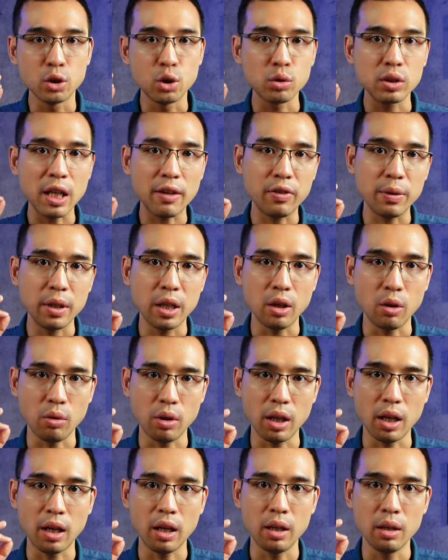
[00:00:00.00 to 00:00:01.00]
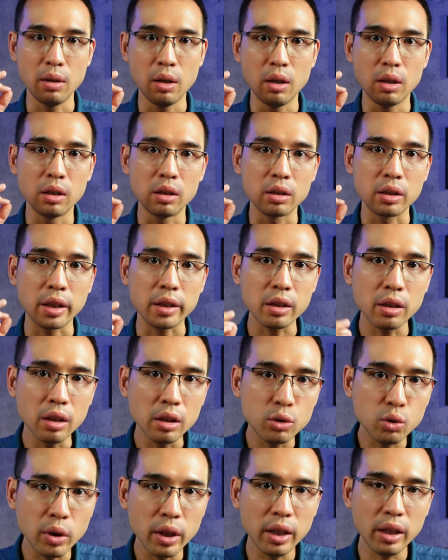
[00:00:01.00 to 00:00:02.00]
chúng ta phải hiểu là cái
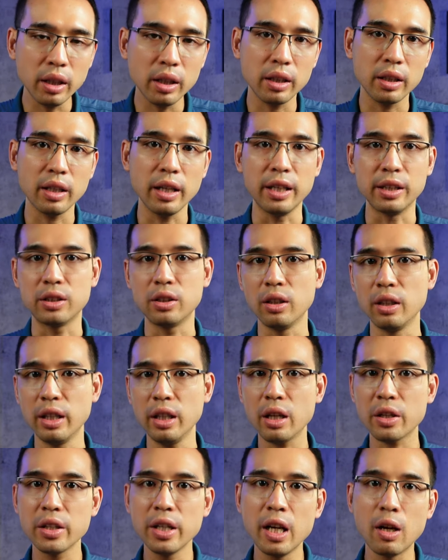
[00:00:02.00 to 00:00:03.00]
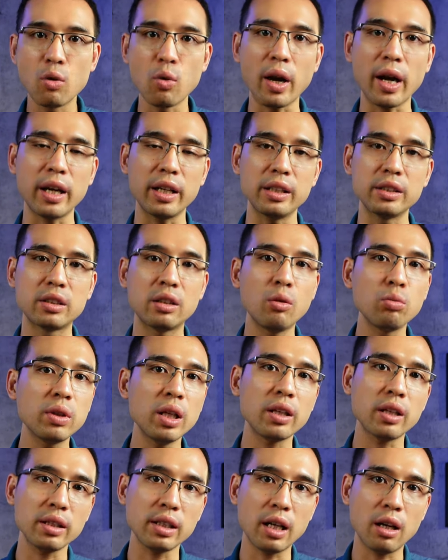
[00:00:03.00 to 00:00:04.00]
tư duy để xử lý được nhiều loại thông
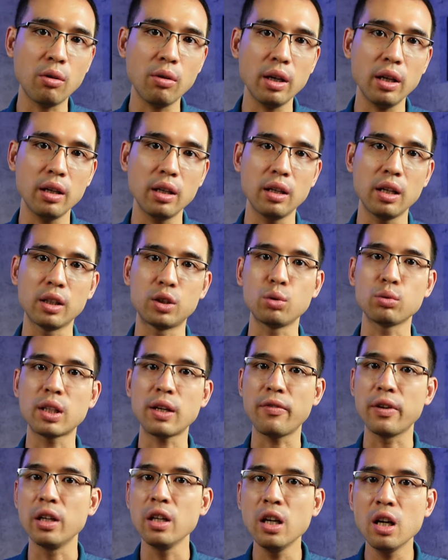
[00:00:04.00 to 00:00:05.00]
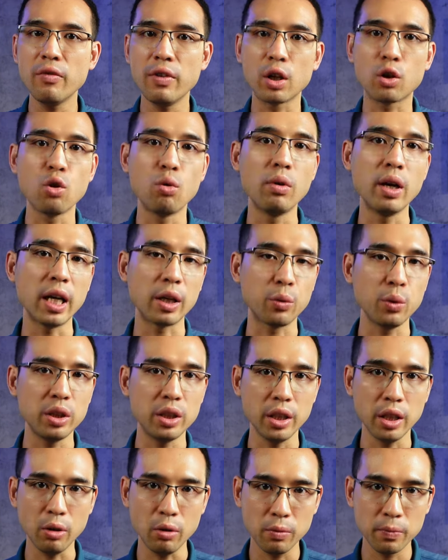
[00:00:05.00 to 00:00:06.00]
tin khác nhau ấy, là chúng ta phải đưa về cùng hệ quy
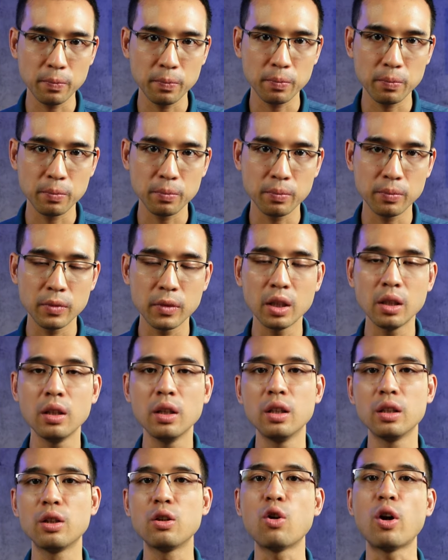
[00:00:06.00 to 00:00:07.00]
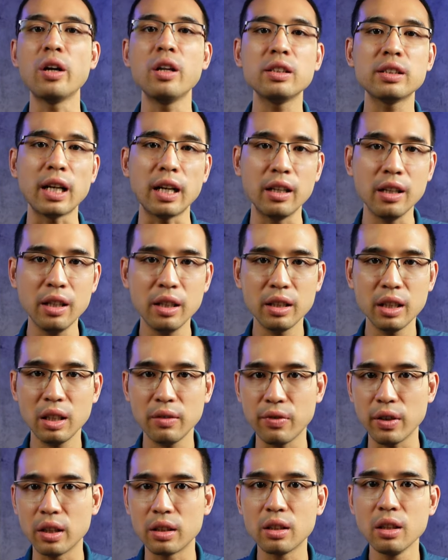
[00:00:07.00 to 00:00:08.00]
chiếu thì nói đơn giản hơn ấy,
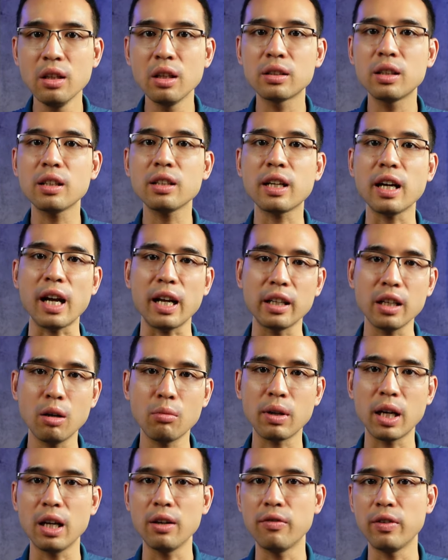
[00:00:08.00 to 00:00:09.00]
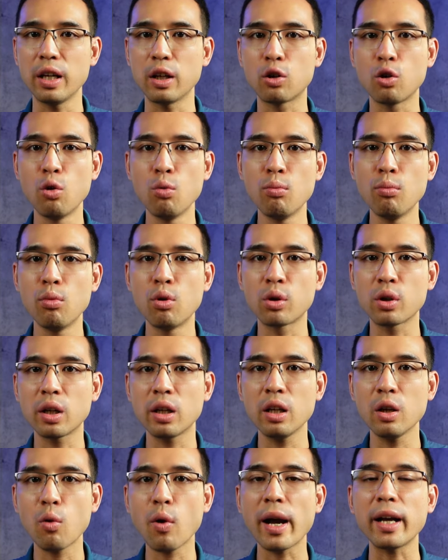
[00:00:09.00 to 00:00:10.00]
phải đưa tất cả những ông này về cùng một
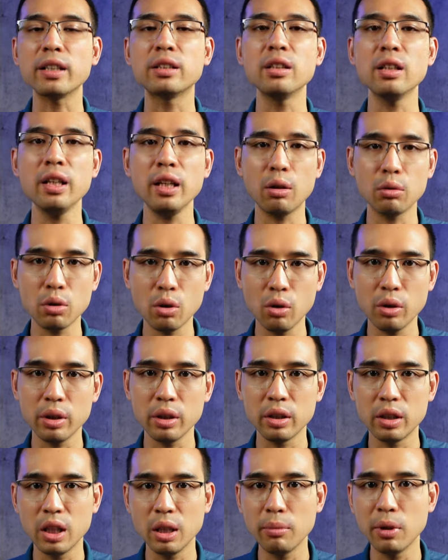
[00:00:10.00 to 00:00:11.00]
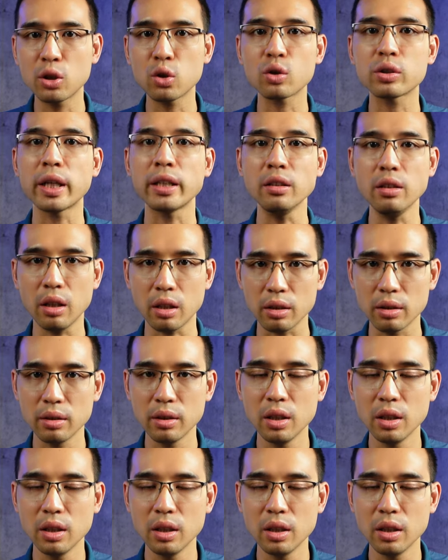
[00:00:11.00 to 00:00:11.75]
cái loại dữ liệu thôi thì mới so sánh được